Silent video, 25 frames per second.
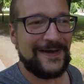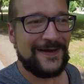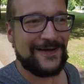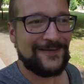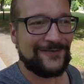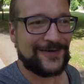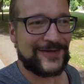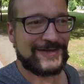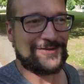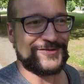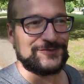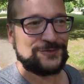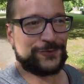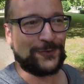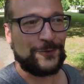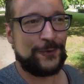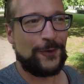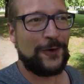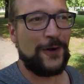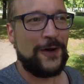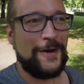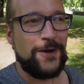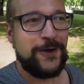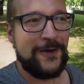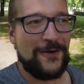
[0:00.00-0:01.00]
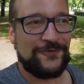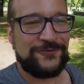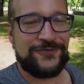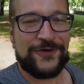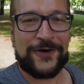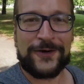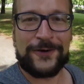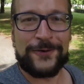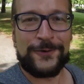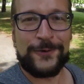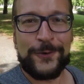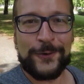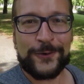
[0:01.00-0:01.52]
weil ich so
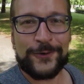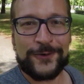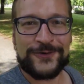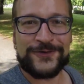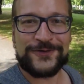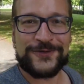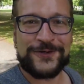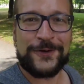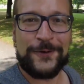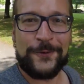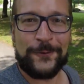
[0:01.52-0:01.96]
verglückt